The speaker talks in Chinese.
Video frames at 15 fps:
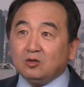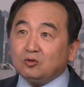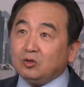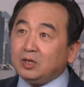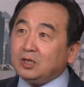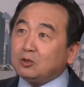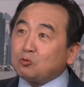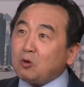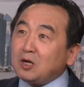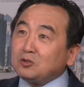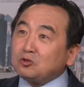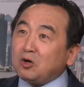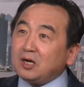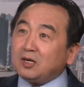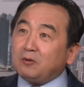所以贯
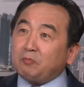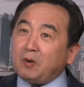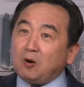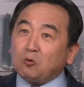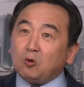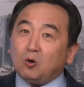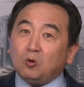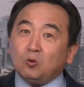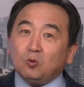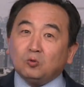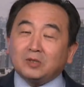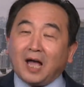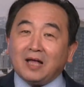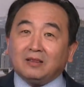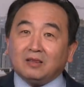穿了包括
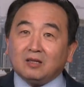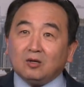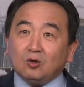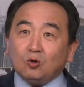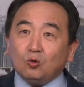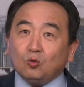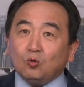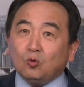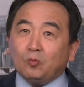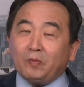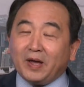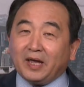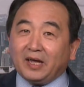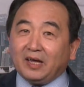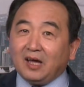湖南、湖
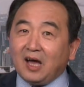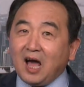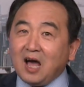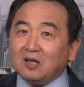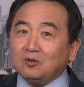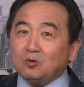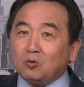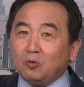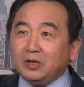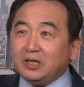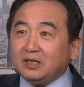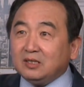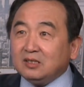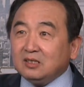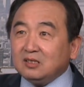北、安
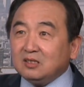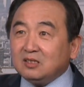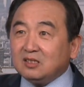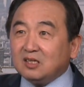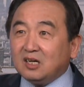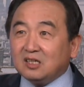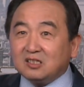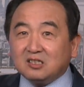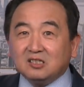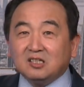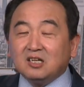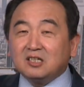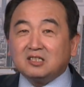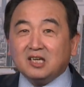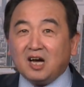徽、呃
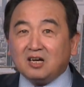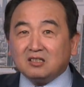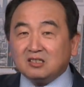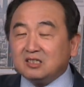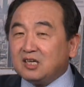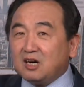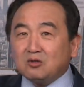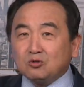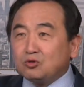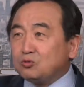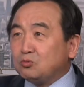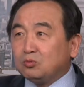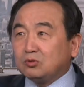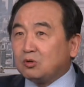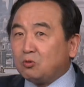浙江、江
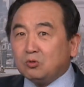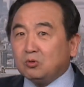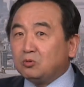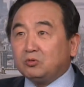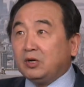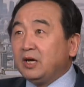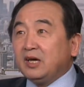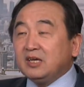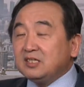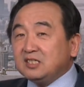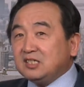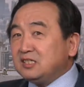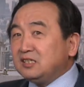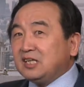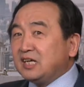苏都有
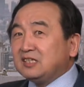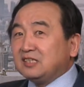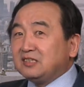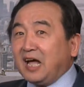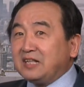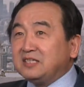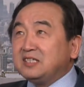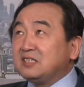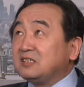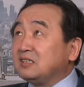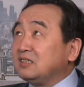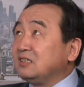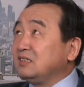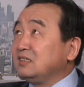今天的南京。